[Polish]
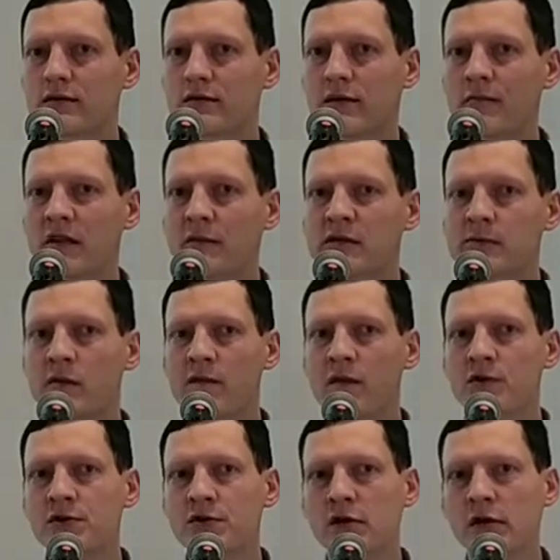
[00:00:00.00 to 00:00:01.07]
Tamta
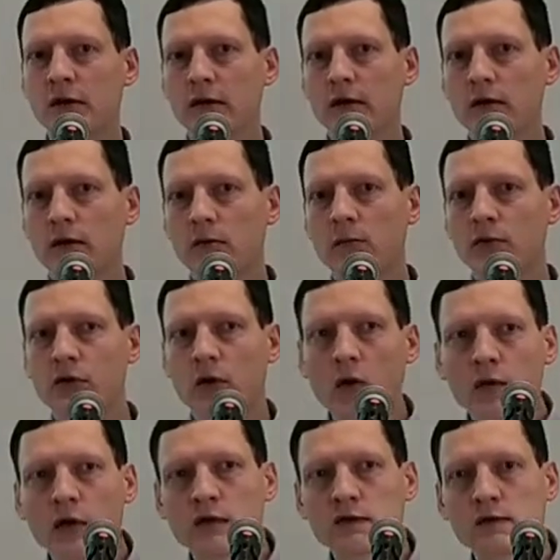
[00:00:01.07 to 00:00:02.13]
przypowieść pod
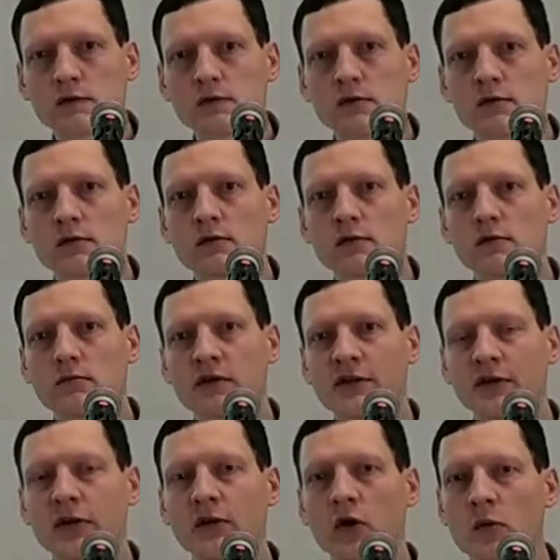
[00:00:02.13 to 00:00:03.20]
koniec y, ma
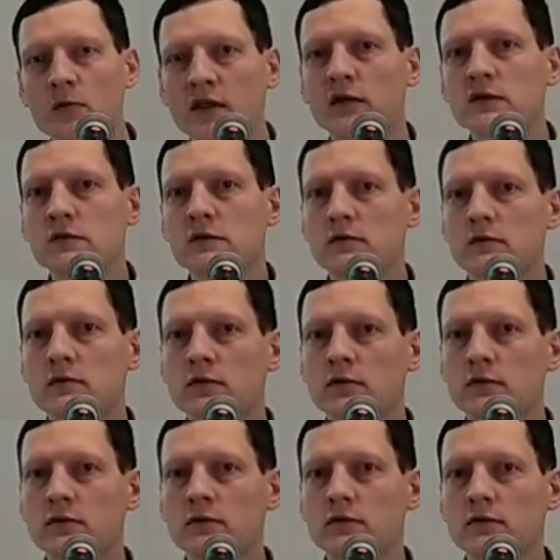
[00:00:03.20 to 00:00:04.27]
taki obraz,
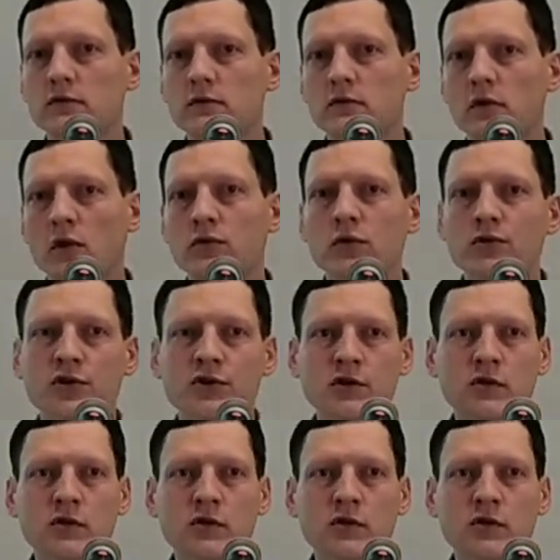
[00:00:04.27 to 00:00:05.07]
który odnosi